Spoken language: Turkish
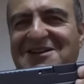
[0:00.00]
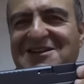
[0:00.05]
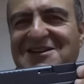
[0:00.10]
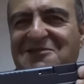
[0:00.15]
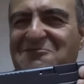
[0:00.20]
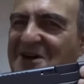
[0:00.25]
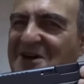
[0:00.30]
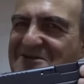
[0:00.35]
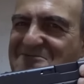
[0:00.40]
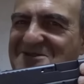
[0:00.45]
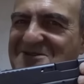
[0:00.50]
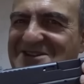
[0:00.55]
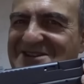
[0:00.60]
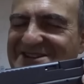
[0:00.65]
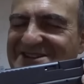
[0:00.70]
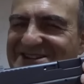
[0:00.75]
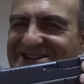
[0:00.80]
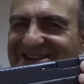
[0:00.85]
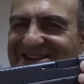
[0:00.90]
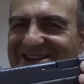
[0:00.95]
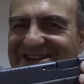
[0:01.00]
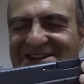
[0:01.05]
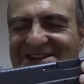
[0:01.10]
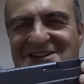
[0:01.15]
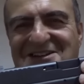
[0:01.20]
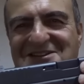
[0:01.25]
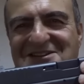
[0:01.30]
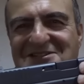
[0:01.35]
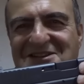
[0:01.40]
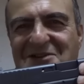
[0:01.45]
Yaparmışız.
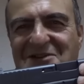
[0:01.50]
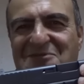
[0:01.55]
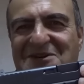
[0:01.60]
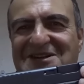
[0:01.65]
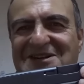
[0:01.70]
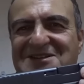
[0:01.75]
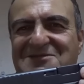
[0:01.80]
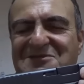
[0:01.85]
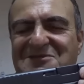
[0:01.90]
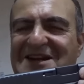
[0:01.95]
Yaparız.